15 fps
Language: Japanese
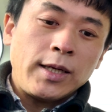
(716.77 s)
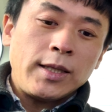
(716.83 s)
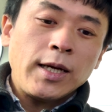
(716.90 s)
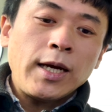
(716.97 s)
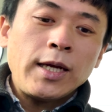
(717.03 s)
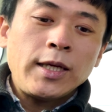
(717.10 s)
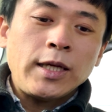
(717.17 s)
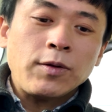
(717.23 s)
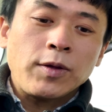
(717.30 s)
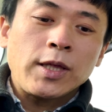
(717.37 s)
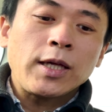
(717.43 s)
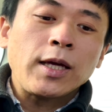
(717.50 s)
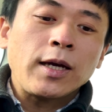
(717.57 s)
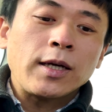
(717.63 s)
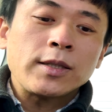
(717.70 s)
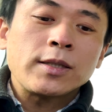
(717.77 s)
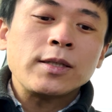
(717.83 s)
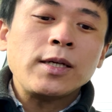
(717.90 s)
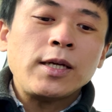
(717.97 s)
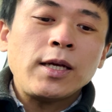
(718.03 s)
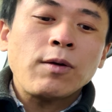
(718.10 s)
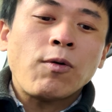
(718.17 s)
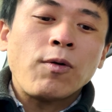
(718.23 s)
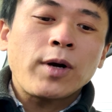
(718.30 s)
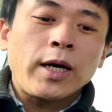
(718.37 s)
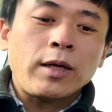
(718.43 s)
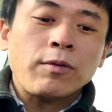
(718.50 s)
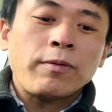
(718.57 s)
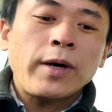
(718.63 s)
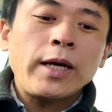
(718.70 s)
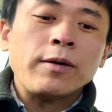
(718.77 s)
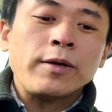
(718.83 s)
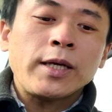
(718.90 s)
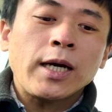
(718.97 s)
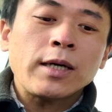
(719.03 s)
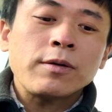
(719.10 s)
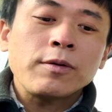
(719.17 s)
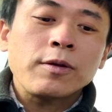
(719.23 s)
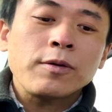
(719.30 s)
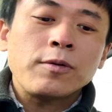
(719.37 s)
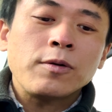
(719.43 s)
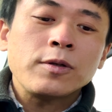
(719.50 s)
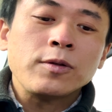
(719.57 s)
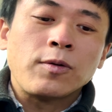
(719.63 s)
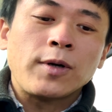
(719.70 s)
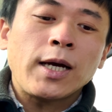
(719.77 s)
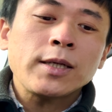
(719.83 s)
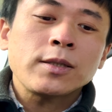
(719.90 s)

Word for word: 第2の事件がついに今回のファイル116のラ